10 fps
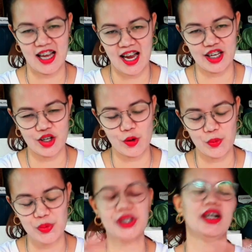I
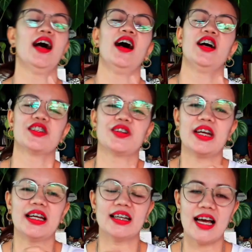know. So,
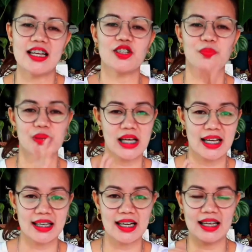ayan guys,
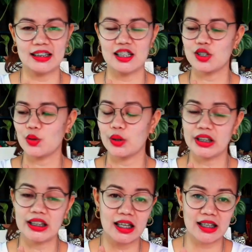umpisahan na natin. So,
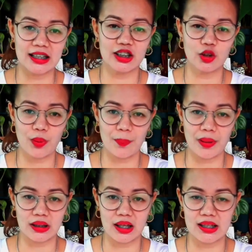hindi na natin ito
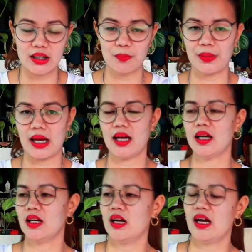papatagalin pa.
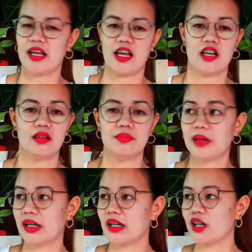Ayan,
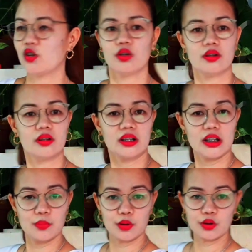maingay yung
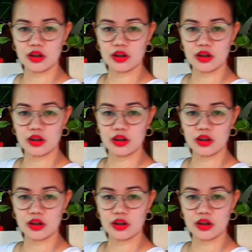ibon ko